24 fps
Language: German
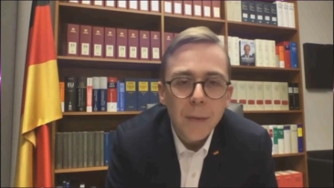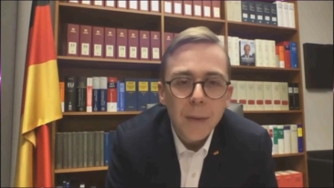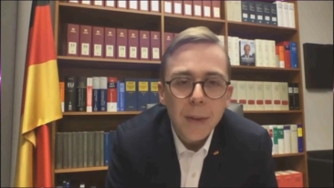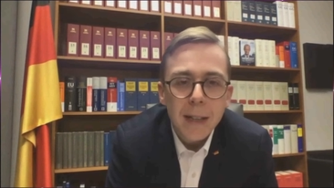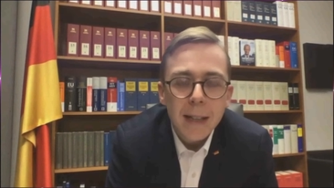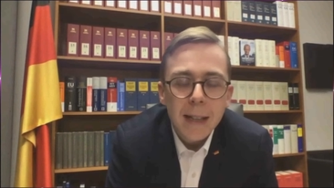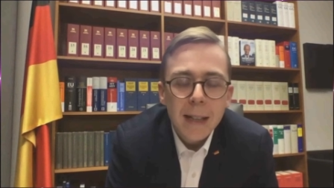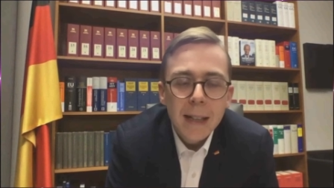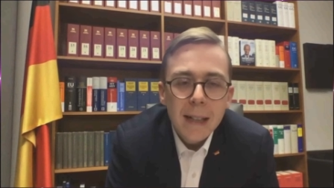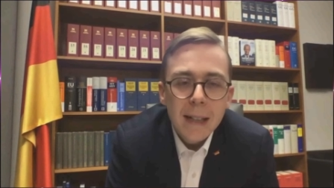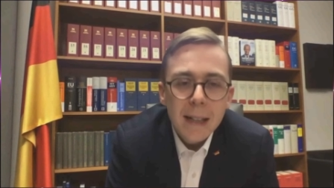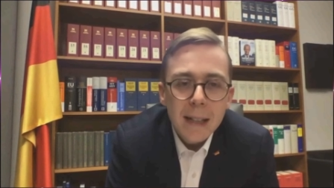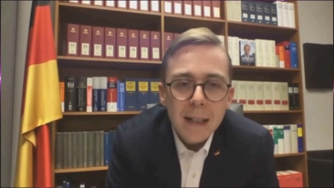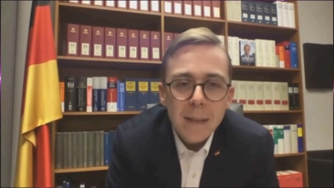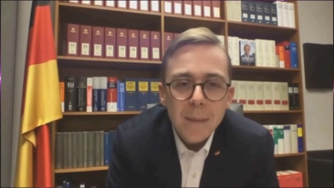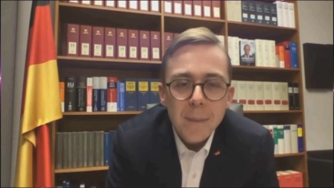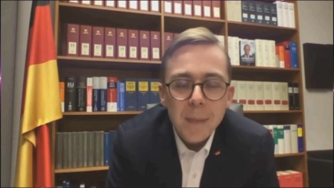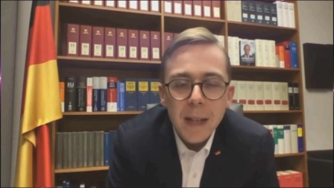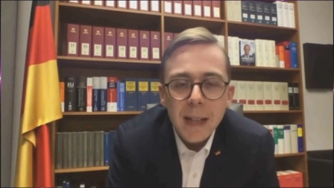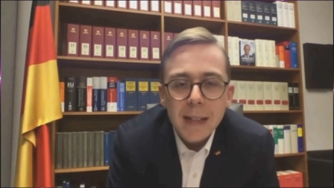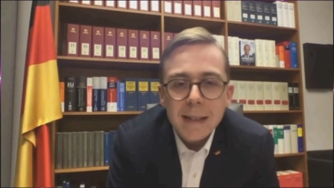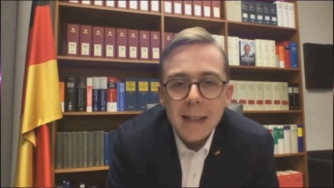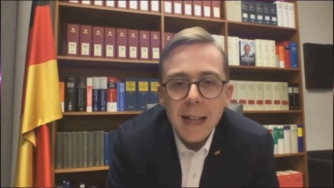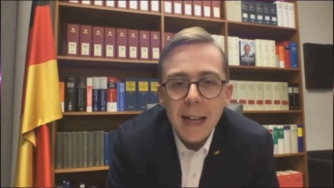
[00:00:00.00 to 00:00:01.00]
häufig
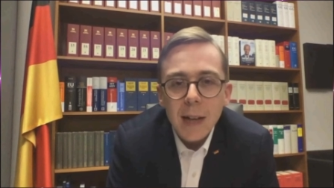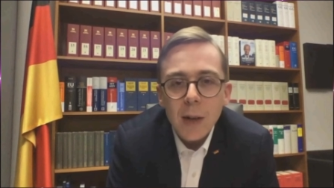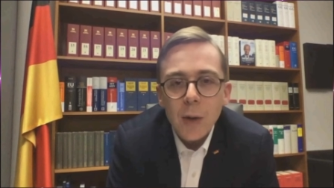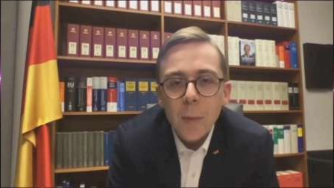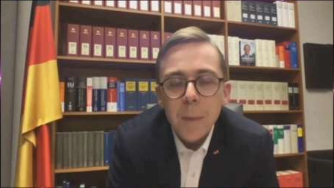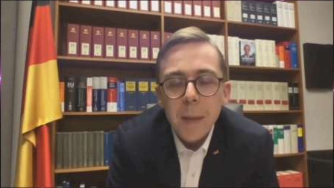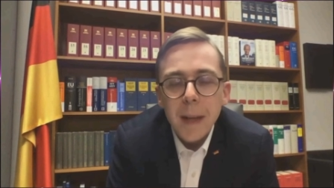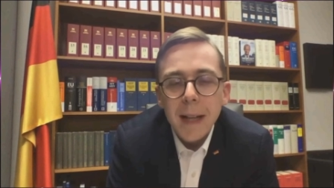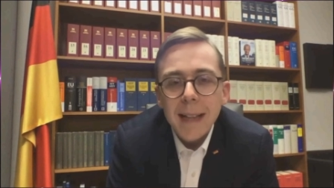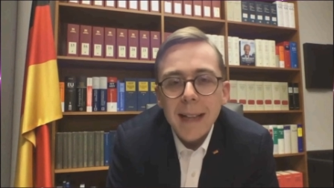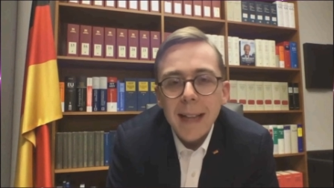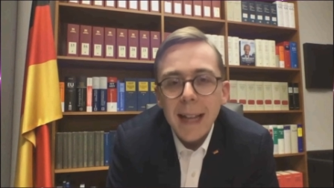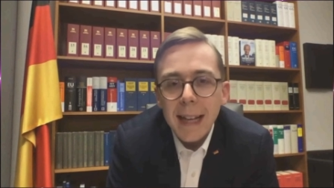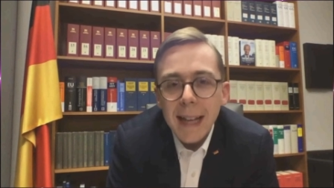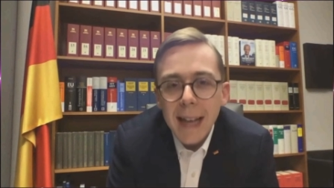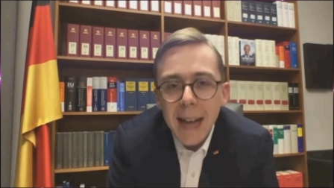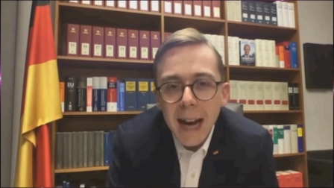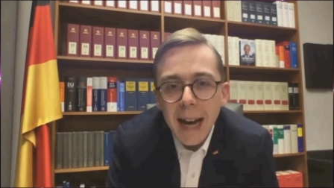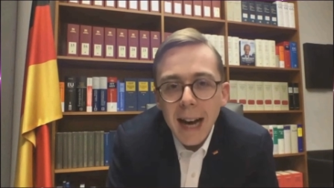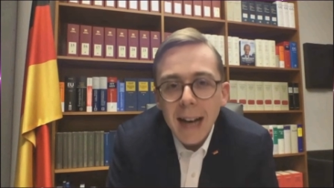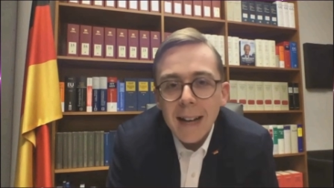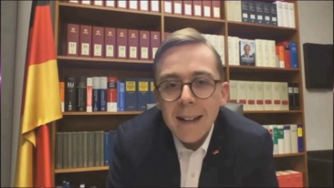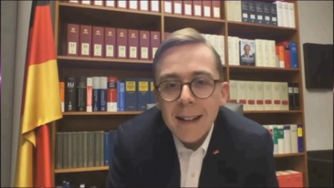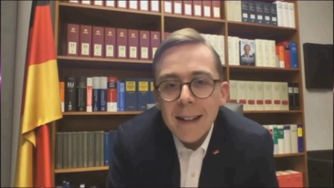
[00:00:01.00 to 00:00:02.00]
ähm, das Argument, na
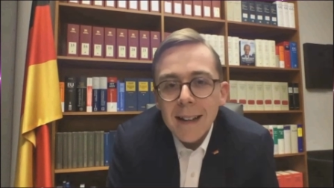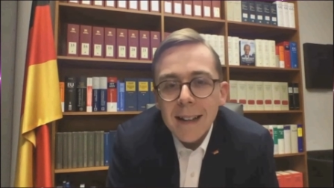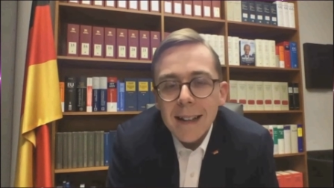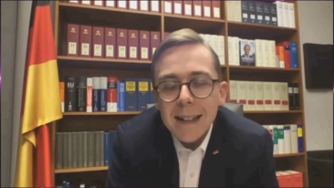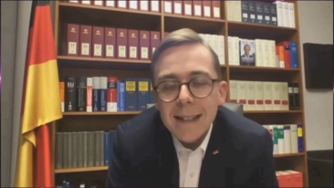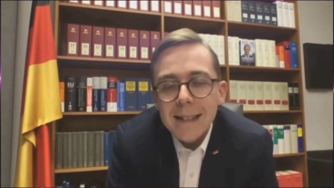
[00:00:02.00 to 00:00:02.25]
ja,